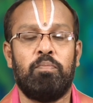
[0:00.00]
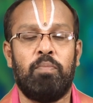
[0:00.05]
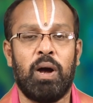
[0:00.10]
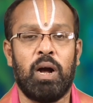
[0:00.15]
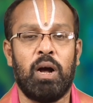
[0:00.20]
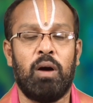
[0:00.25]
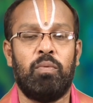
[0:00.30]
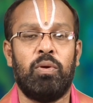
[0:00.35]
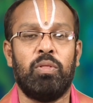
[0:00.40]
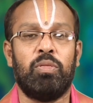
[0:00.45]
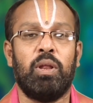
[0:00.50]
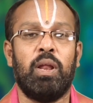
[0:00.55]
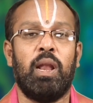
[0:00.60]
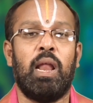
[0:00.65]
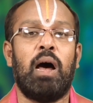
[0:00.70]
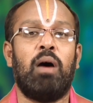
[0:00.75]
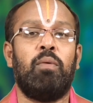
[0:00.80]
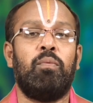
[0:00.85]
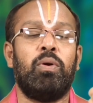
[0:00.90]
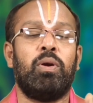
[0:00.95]
భగవంతుడు
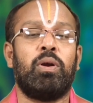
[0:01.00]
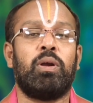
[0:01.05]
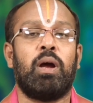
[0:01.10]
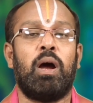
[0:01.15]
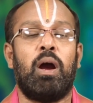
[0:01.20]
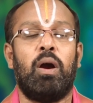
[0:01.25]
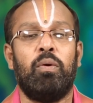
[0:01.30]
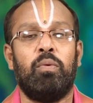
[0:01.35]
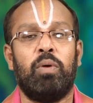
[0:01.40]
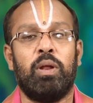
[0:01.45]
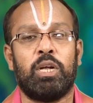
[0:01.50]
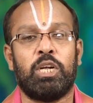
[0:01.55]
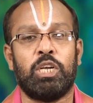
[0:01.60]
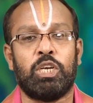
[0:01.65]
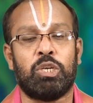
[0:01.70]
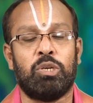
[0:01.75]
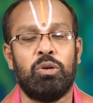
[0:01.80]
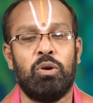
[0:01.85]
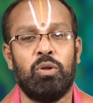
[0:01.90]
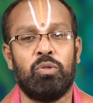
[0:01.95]
ఇలా ఉంటాడు అని
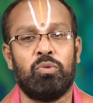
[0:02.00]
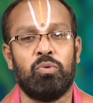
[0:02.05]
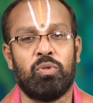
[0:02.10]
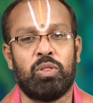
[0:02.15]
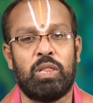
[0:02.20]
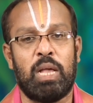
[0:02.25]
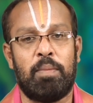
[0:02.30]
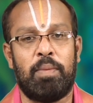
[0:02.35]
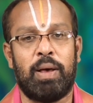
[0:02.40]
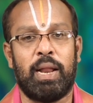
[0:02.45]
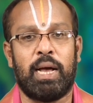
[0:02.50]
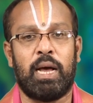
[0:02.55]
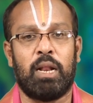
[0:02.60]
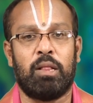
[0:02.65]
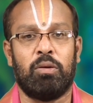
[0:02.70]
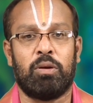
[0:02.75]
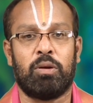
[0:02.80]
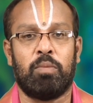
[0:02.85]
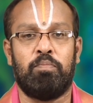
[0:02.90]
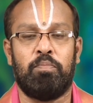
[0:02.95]
కృష్ణుని చూస్తే మనకు
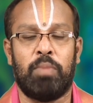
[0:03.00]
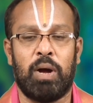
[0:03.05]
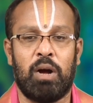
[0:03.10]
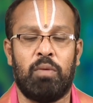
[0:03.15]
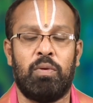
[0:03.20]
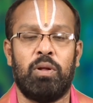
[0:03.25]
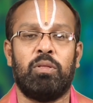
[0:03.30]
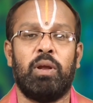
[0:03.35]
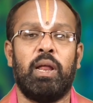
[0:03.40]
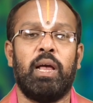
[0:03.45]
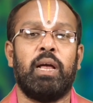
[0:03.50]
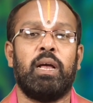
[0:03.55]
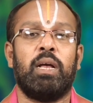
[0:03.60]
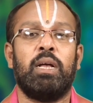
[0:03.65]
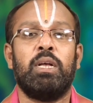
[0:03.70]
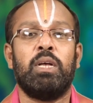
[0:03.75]
అర్థం భగవంతుడే